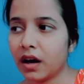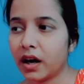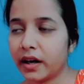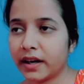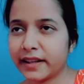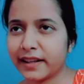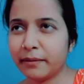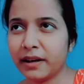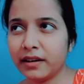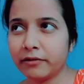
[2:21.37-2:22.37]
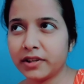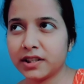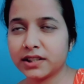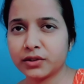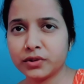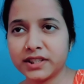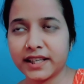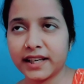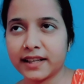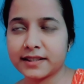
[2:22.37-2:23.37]
আর রাতের বেলায় না ফ্রিজে একটু
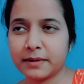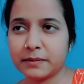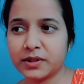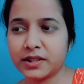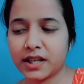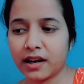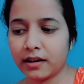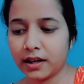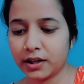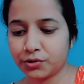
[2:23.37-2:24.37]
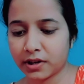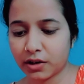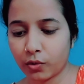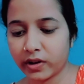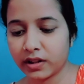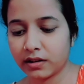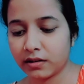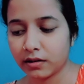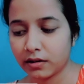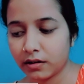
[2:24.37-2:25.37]
চিকেন আছে ভাবছি চিকেনটাই কিছু একটা করে দিই
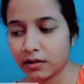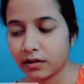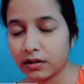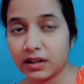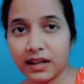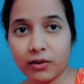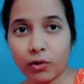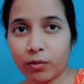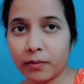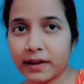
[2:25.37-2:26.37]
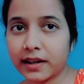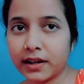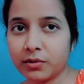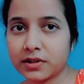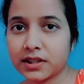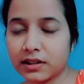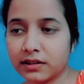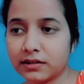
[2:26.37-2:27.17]
কী করবো মাথায় ঢুকছে না